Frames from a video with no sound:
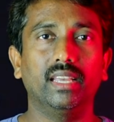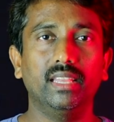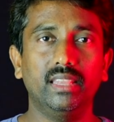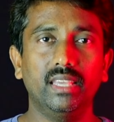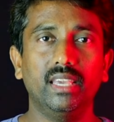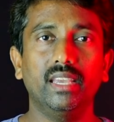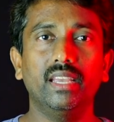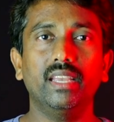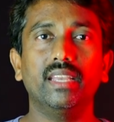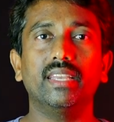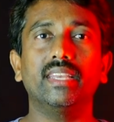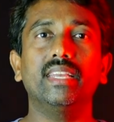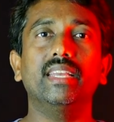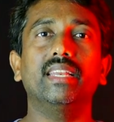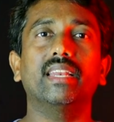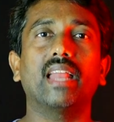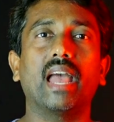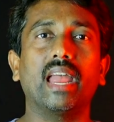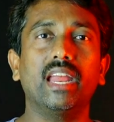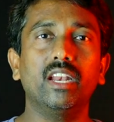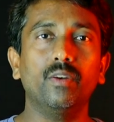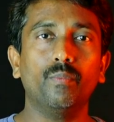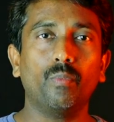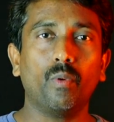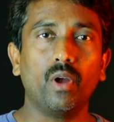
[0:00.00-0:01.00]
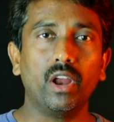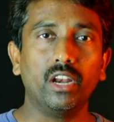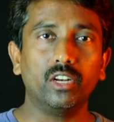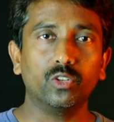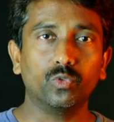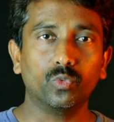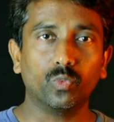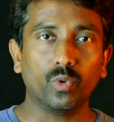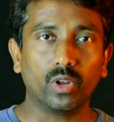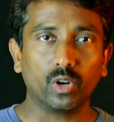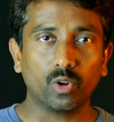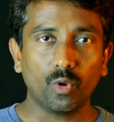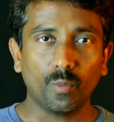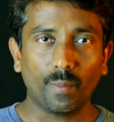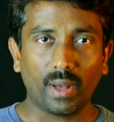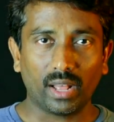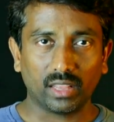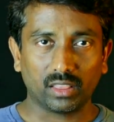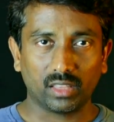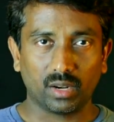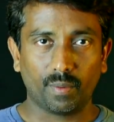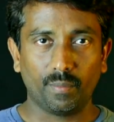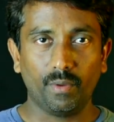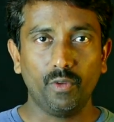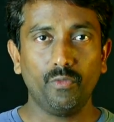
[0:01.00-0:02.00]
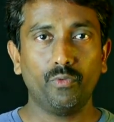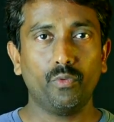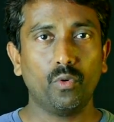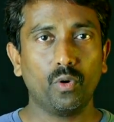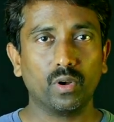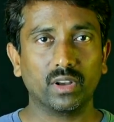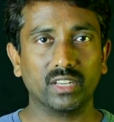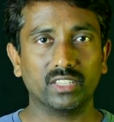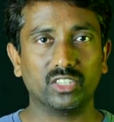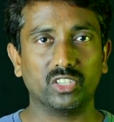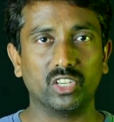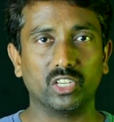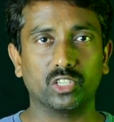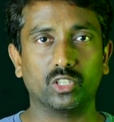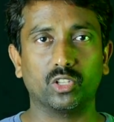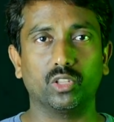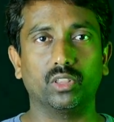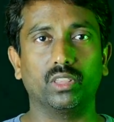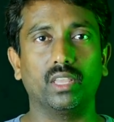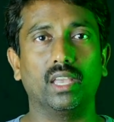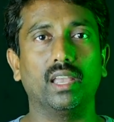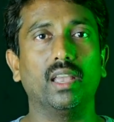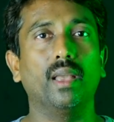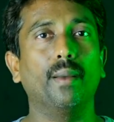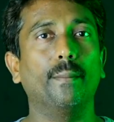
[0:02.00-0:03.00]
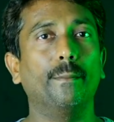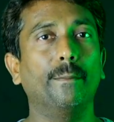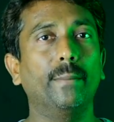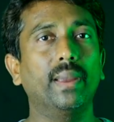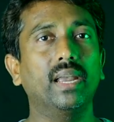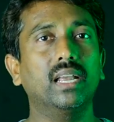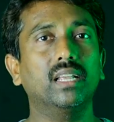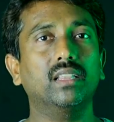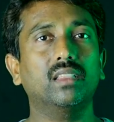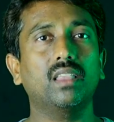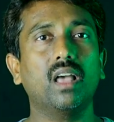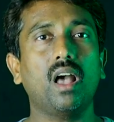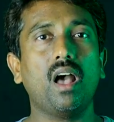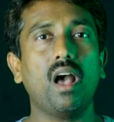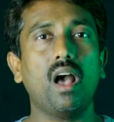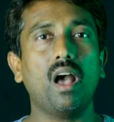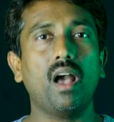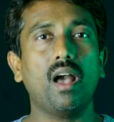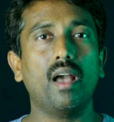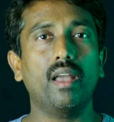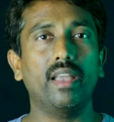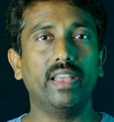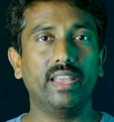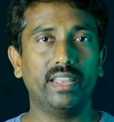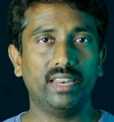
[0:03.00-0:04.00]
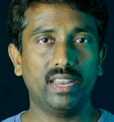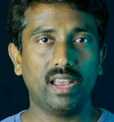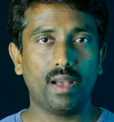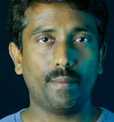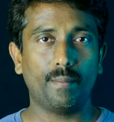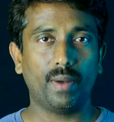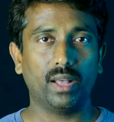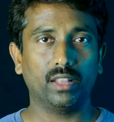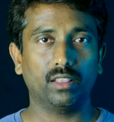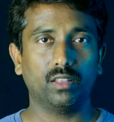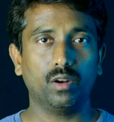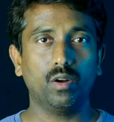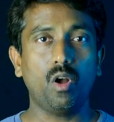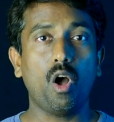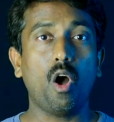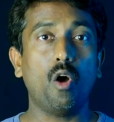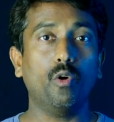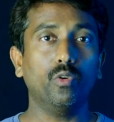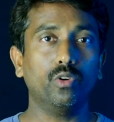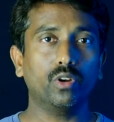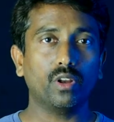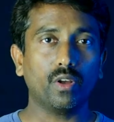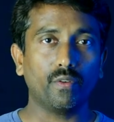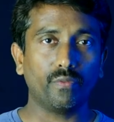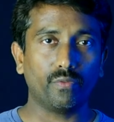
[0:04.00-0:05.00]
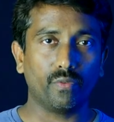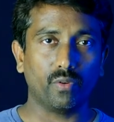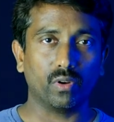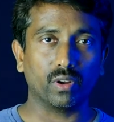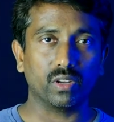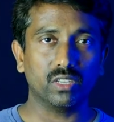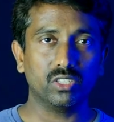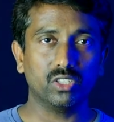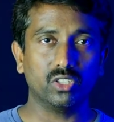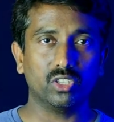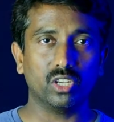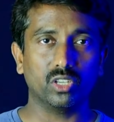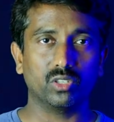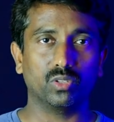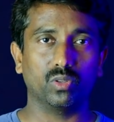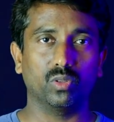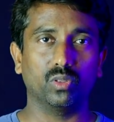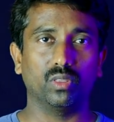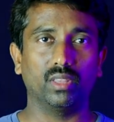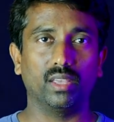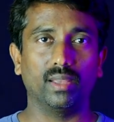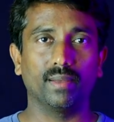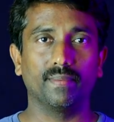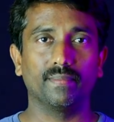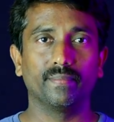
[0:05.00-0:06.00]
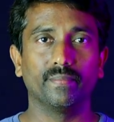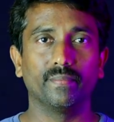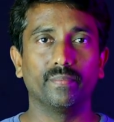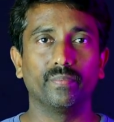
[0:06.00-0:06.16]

ఇది ఈ నైన్ పాయింట్స్ వరకు మాత్రమే ఫోకస్ చేస్తుంది మిగతా ఏరియా మాత్రం అవుట్ ఆఫ్ ఫోకస్ చేస్తుంది